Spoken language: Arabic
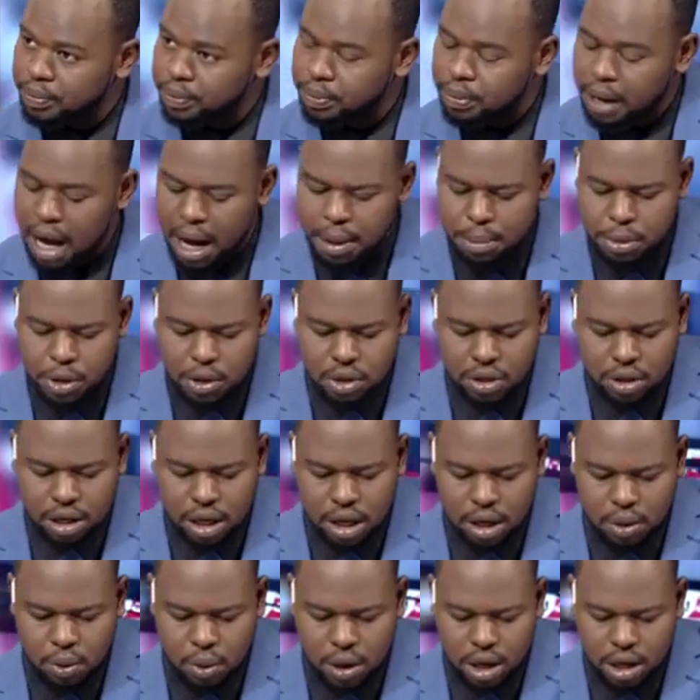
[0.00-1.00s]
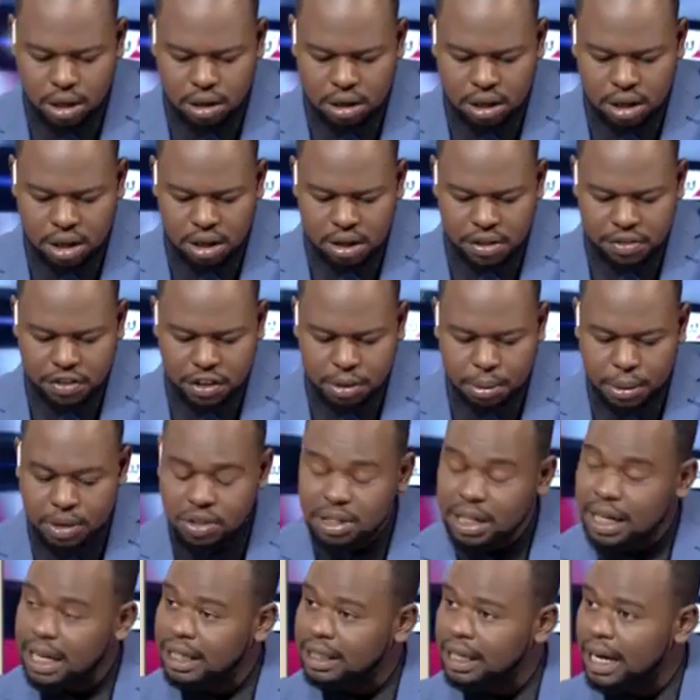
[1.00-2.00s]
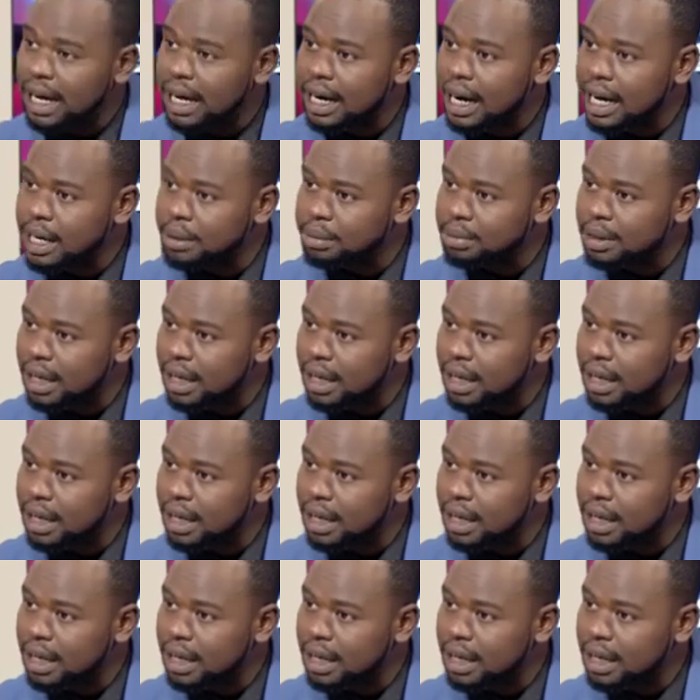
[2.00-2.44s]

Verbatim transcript: مع مصر وفي منطقة حلايب